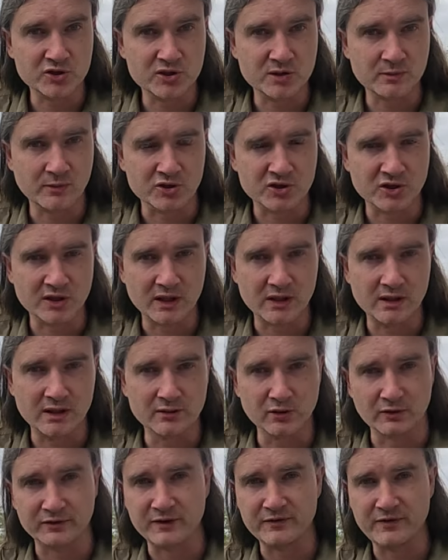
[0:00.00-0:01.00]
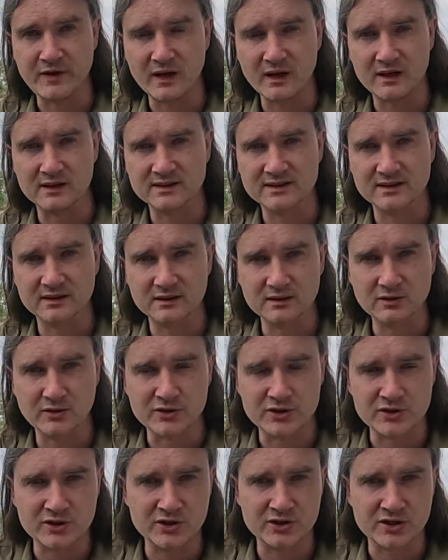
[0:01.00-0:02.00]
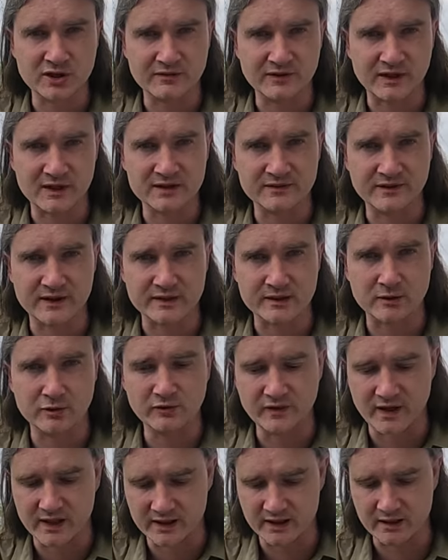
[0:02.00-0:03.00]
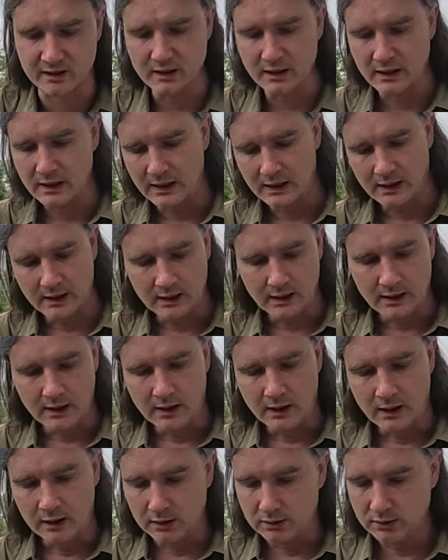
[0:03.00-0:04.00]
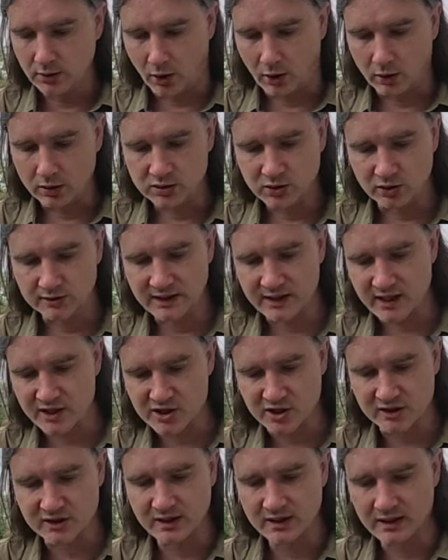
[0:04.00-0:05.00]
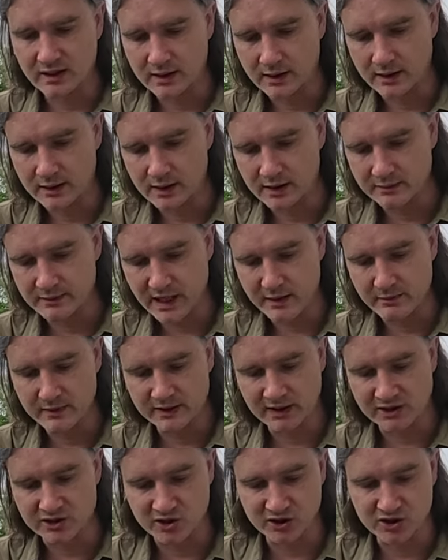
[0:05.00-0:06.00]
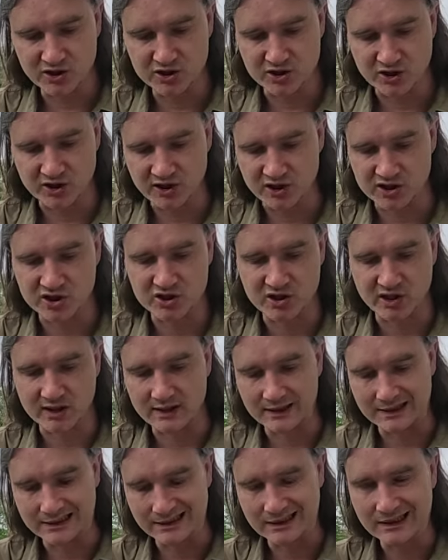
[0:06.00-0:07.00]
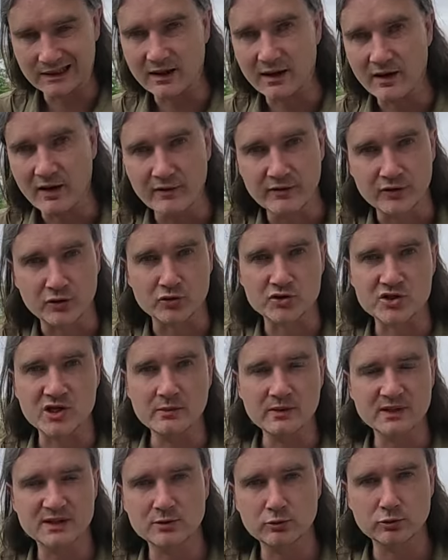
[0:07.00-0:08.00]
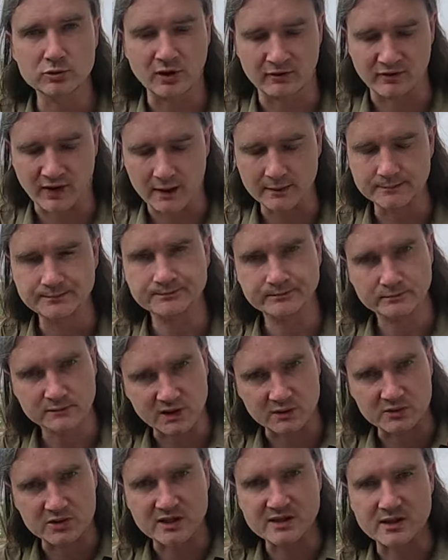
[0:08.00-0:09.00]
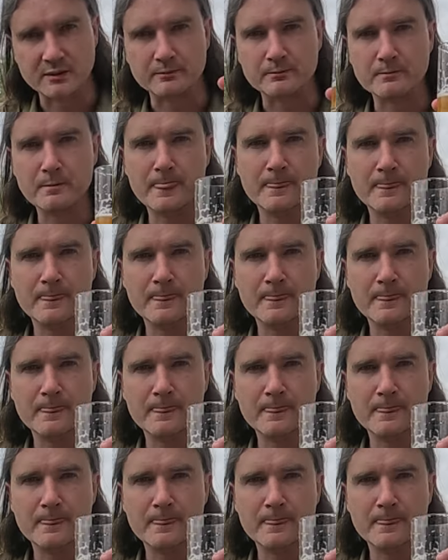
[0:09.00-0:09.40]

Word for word: Czy może nowa fala z Gościszewa jest warta uwagi? No, to na razie tyle. E, miejmy nadzieję, że jeszcze wrócimy z Dłutowa. Tymczasem.